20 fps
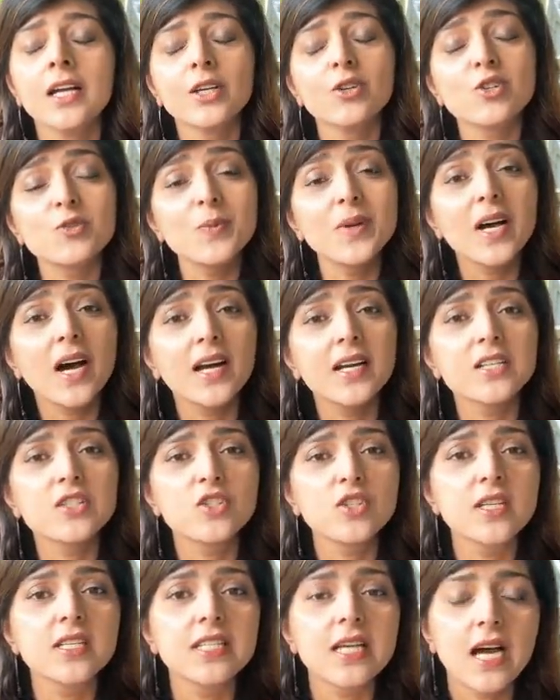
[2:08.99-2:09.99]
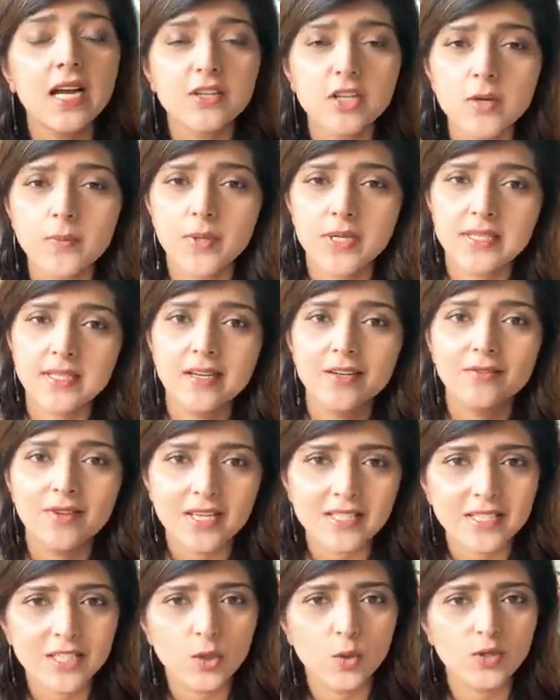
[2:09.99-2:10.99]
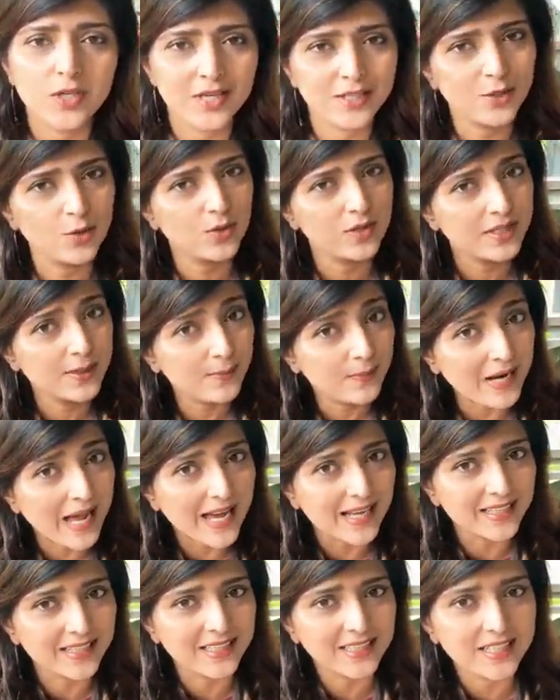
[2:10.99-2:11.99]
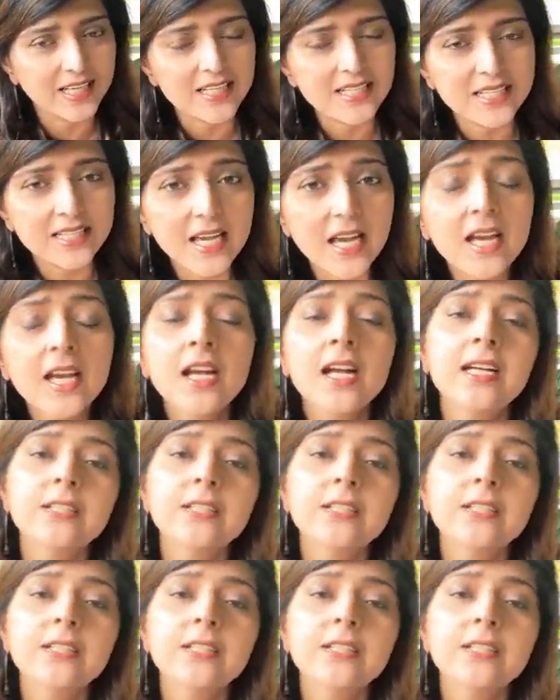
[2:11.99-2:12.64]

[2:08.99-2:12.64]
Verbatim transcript: कि उसमें हर चीज़ हंड्रेड परसेंट वैसी हो जैसे उसने प्लान की है ठीक है